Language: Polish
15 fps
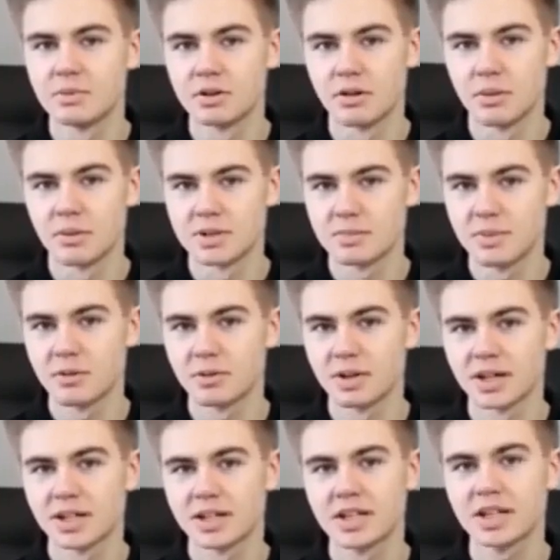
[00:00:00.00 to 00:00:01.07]
mogła być
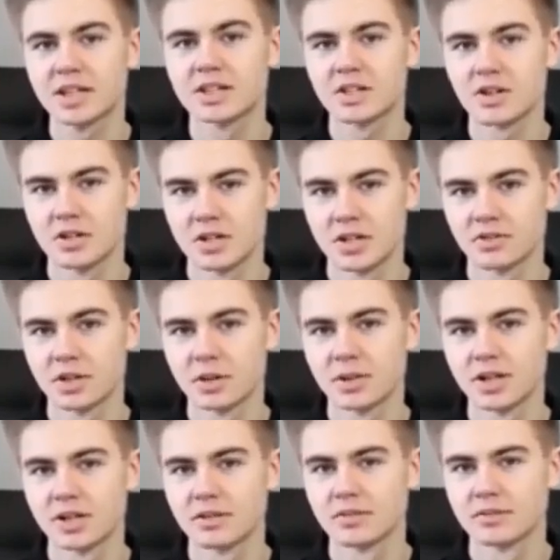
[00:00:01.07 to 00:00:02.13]
pełna, kiedy skończę w
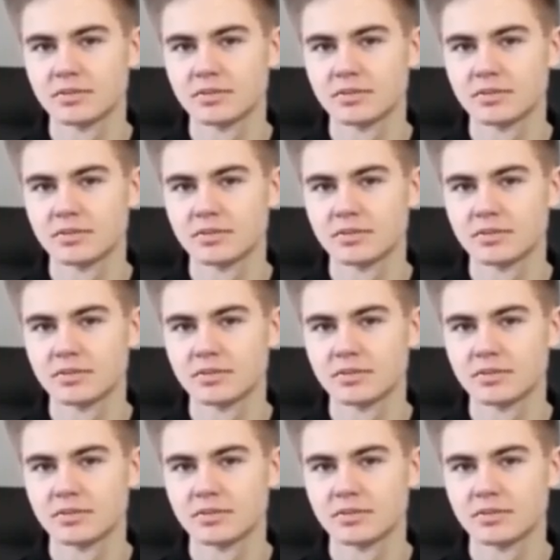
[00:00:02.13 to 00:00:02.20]
tobie.